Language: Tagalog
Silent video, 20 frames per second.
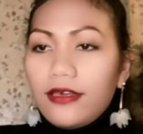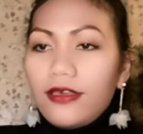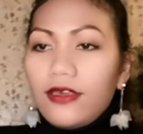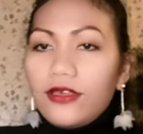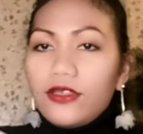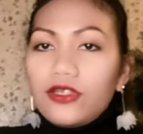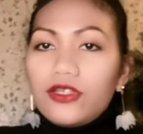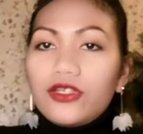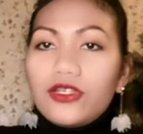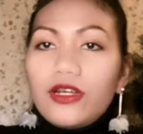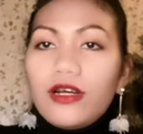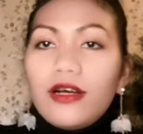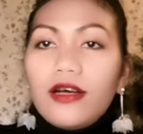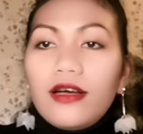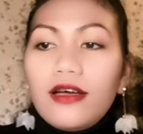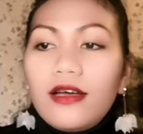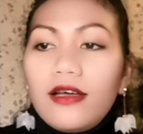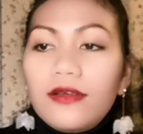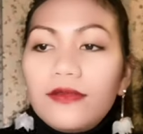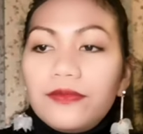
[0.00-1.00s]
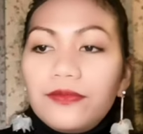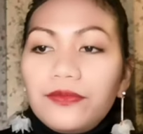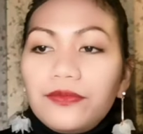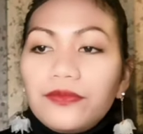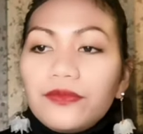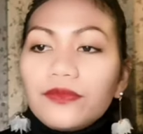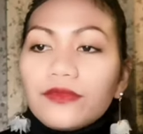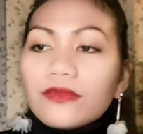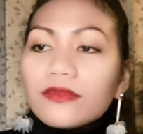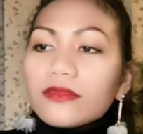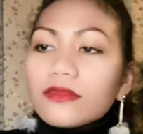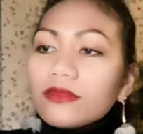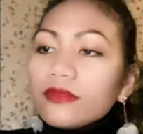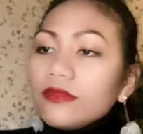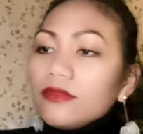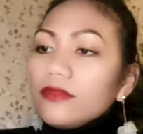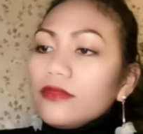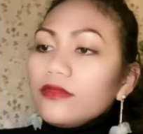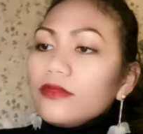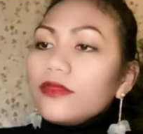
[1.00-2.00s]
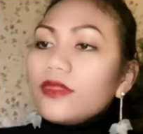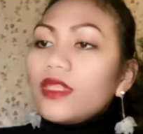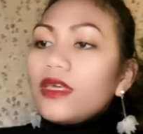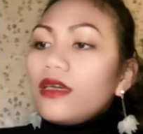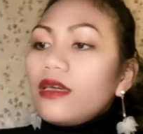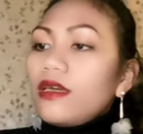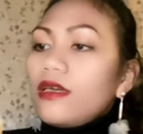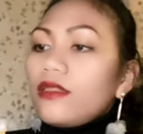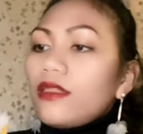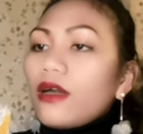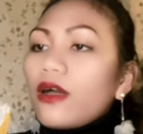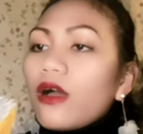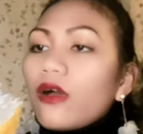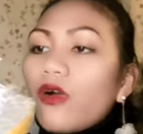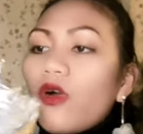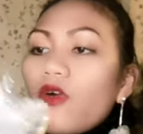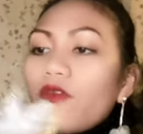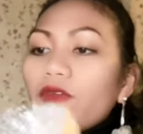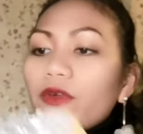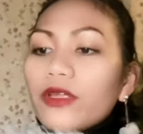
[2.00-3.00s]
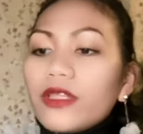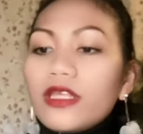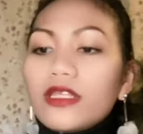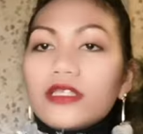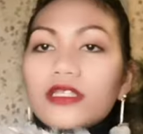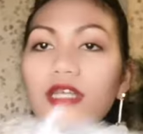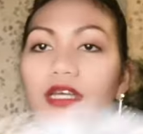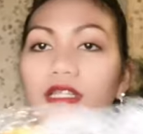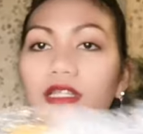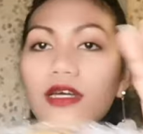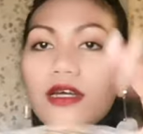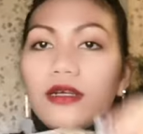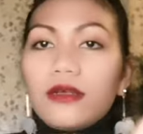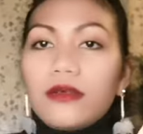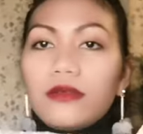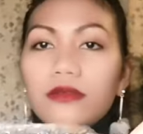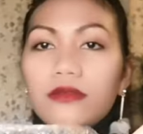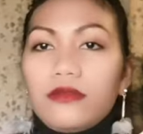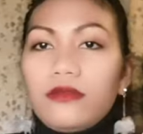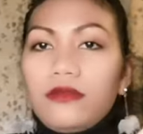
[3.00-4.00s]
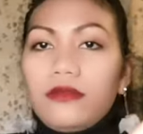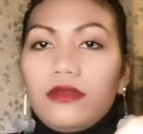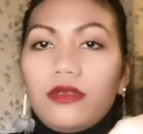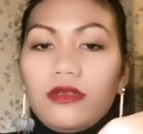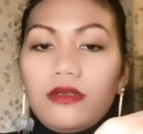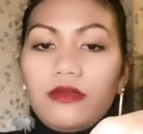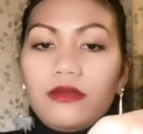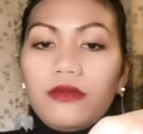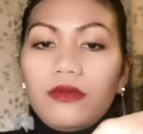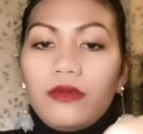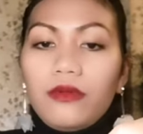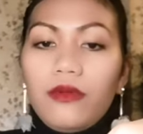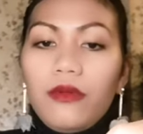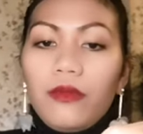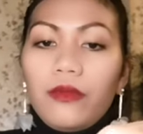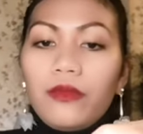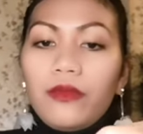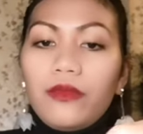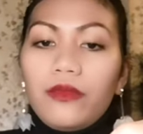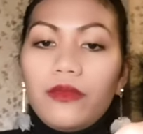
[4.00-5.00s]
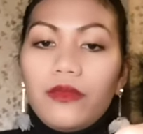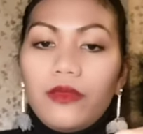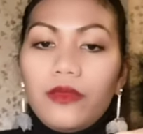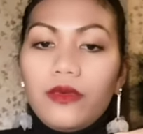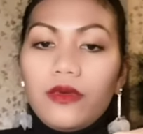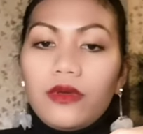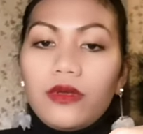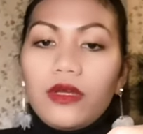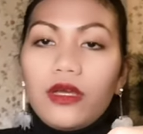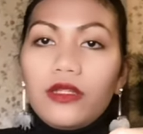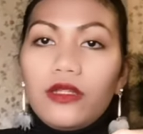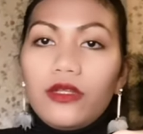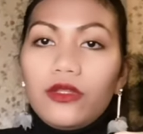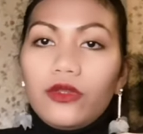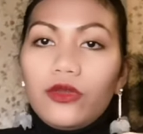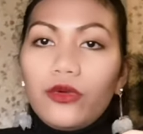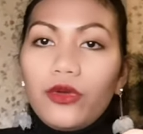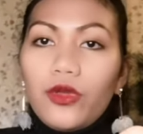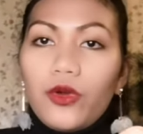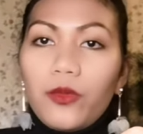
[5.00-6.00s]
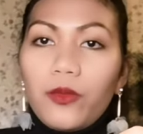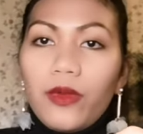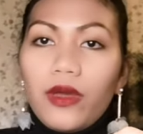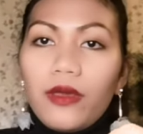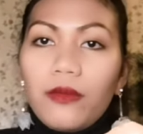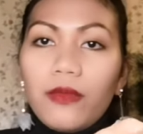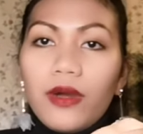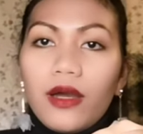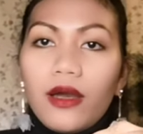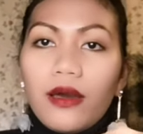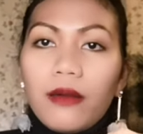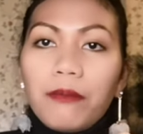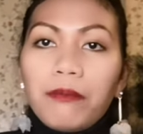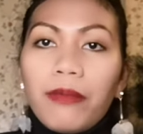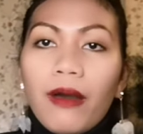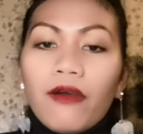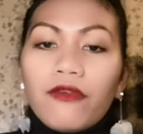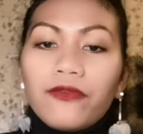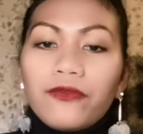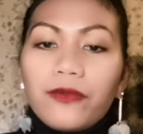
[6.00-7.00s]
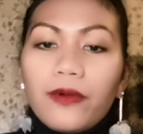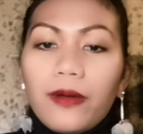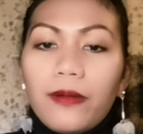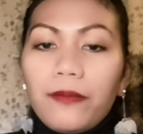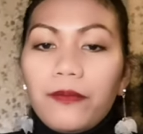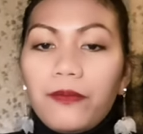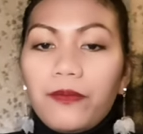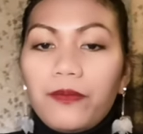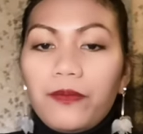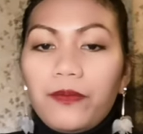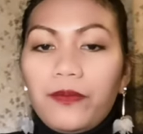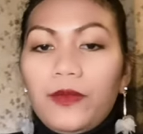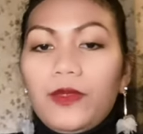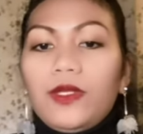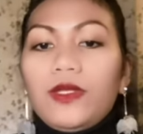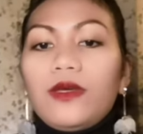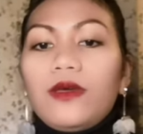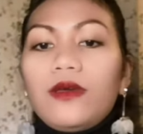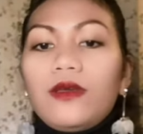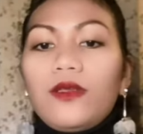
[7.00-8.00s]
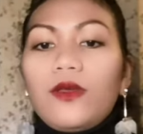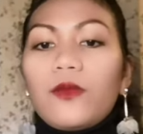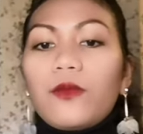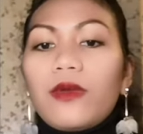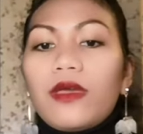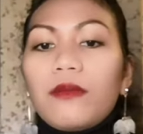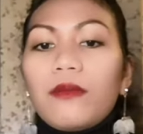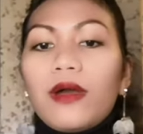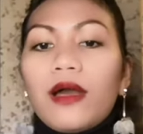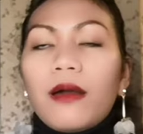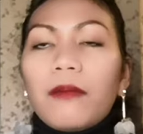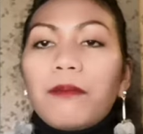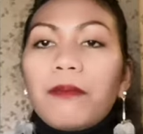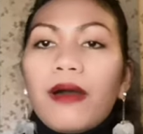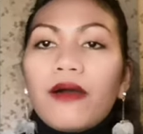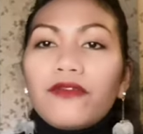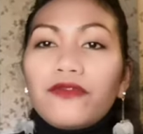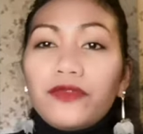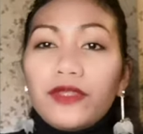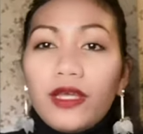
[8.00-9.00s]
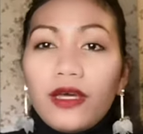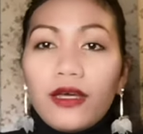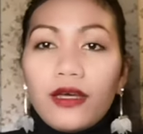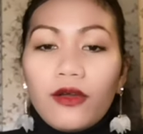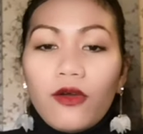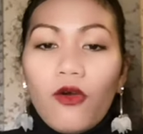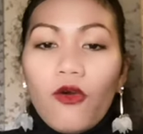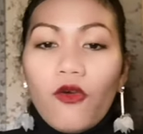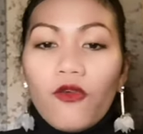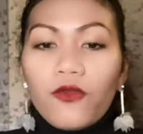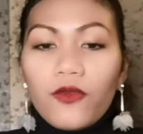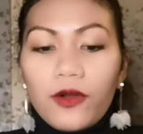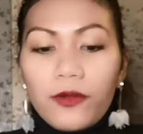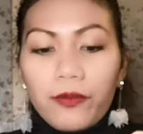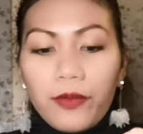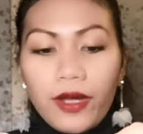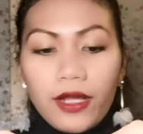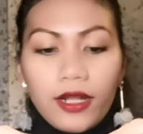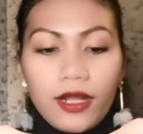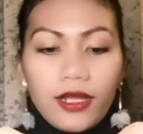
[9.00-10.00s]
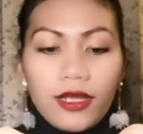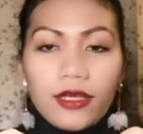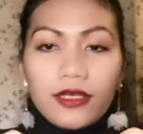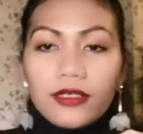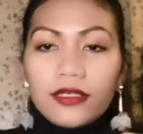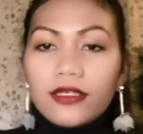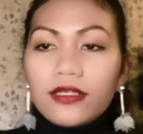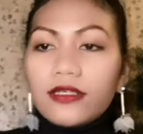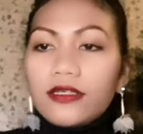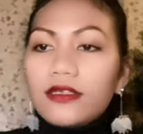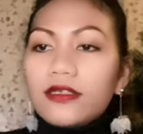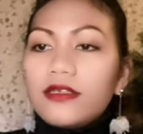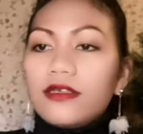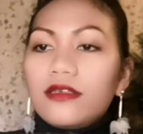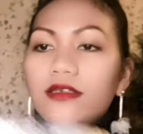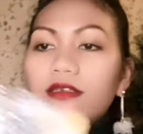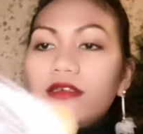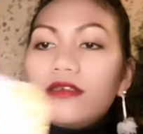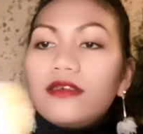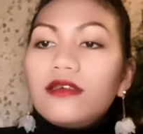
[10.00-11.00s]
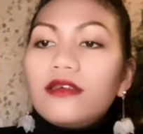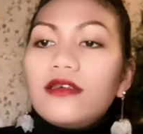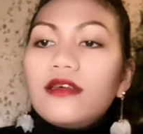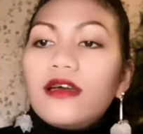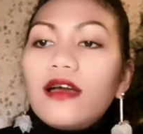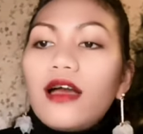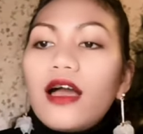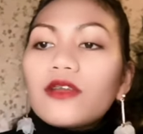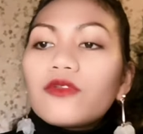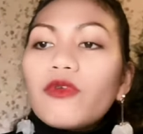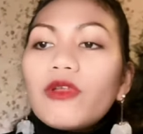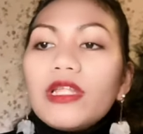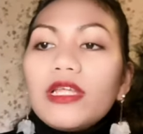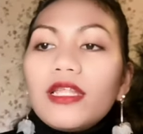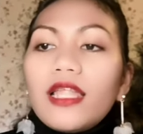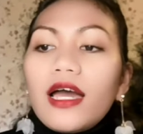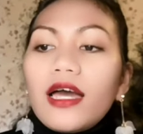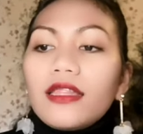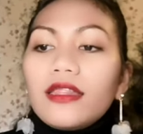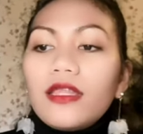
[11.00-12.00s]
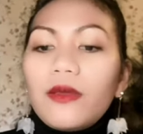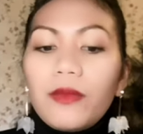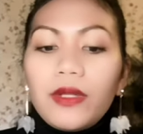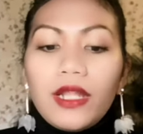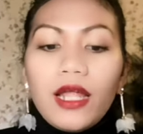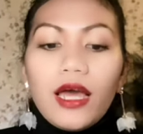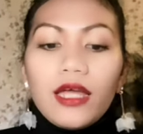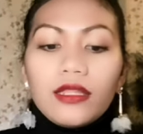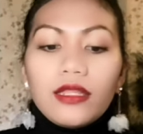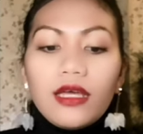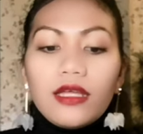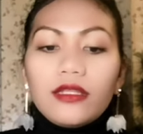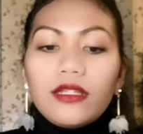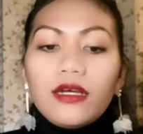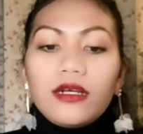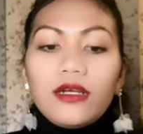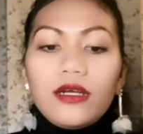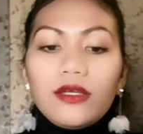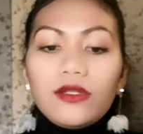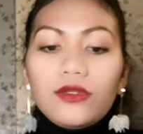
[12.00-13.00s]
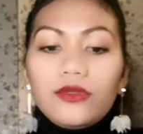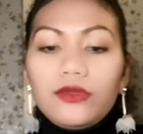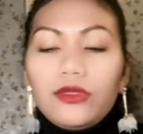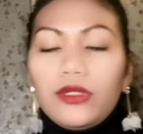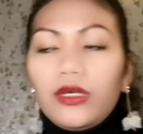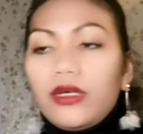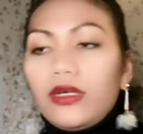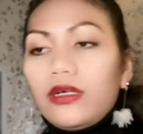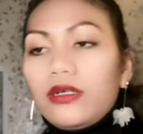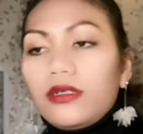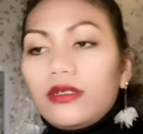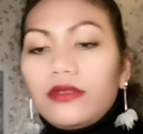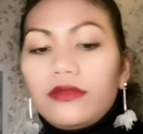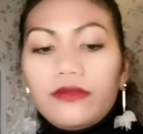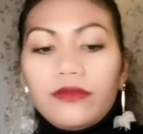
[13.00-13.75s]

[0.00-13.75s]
Yan siya. Naka-cover din siya ng ganito, yung may mga puff. Yung may mga puff na cover para actually lahat naman ata ng ano ng